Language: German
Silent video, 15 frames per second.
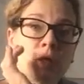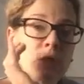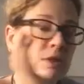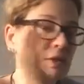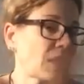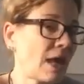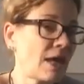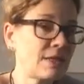
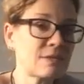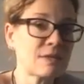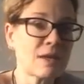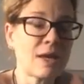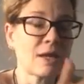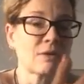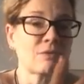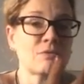in drei
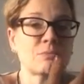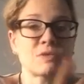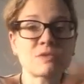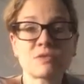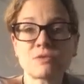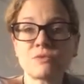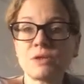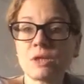Tagen,
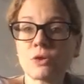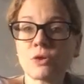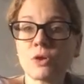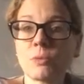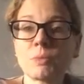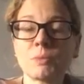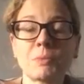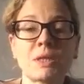bis ich
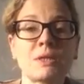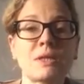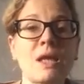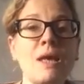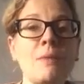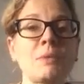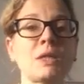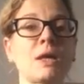wiederkomme, meinen
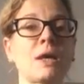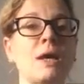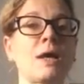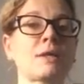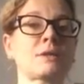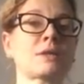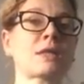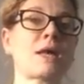Namen
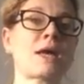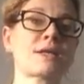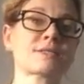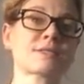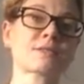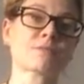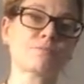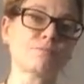erraten
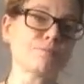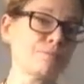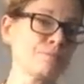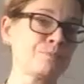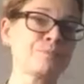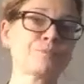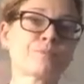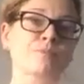hast,
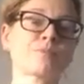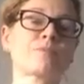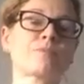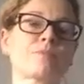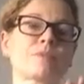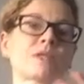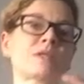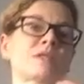hm,
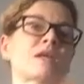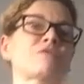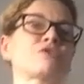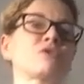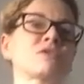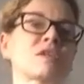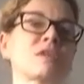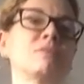dann
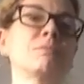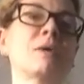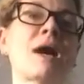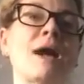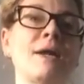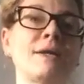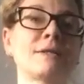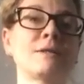darfst du das Kind
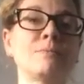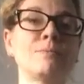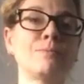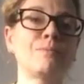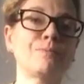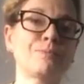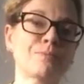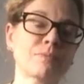behalten.
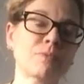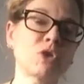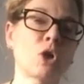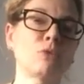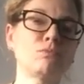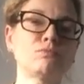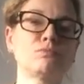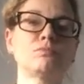
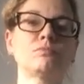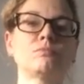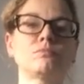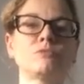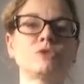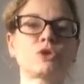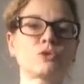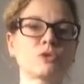Ja,
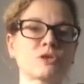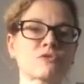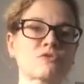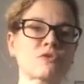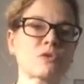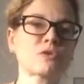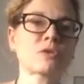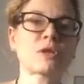
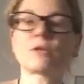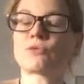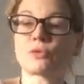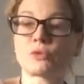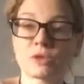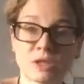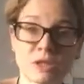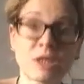Königstochter,
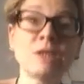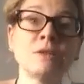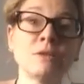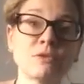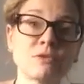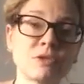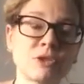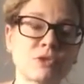
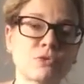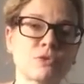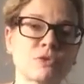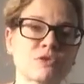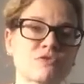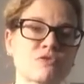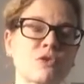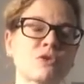Königin, nicht
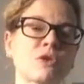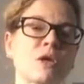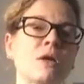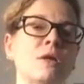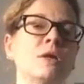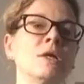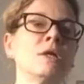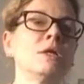
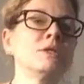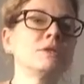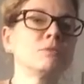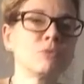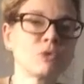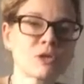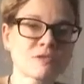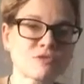Königstochter,
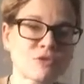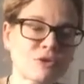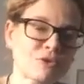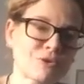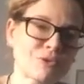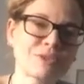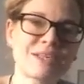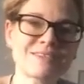die
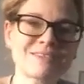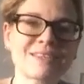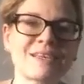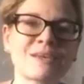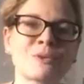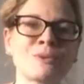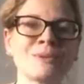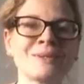Müllerstochter und
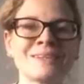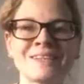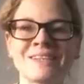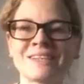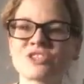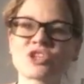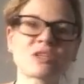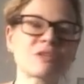jetzige
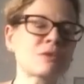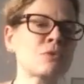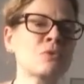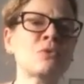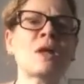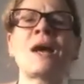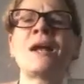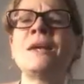Königin schickte
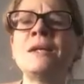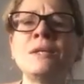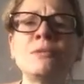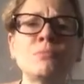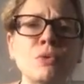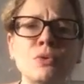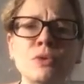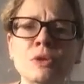nun alle
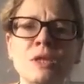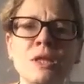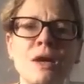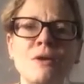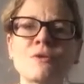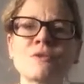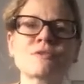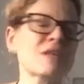Boten
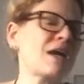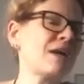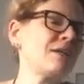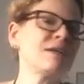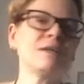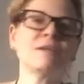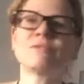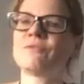aus,
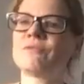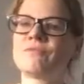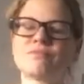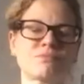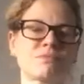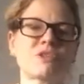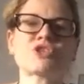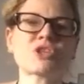alle
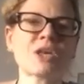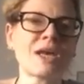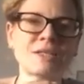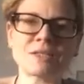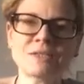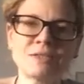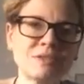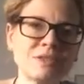
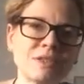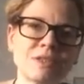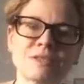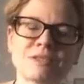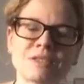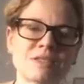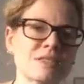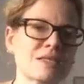gescheiten
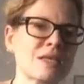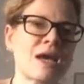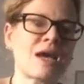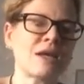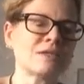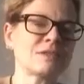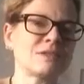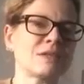Diener, die sie
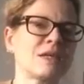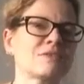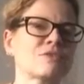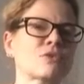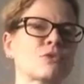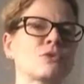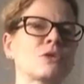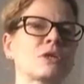hatte
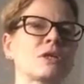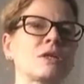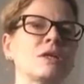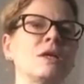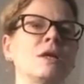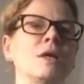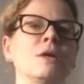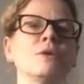als
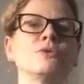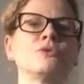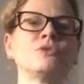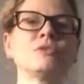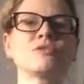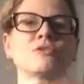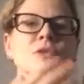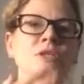Königin.
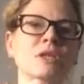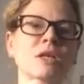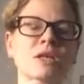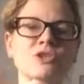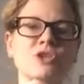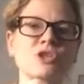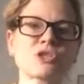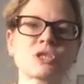Und die sollten
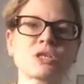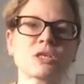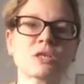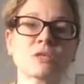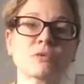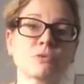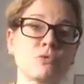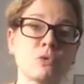
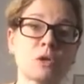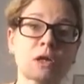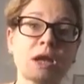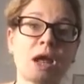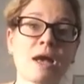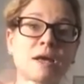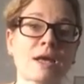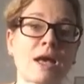recherchieren. Google
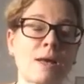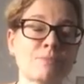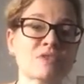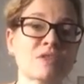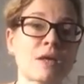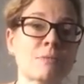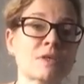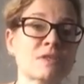Dark gab
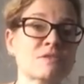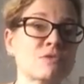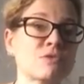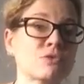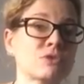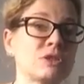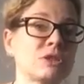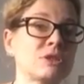es damals
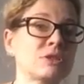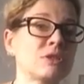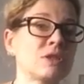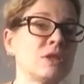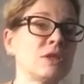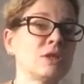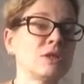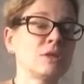noch nicht,
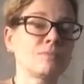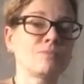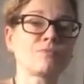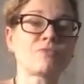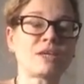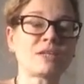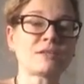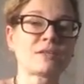
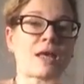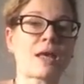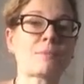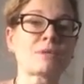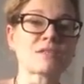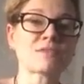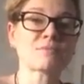welchen Namen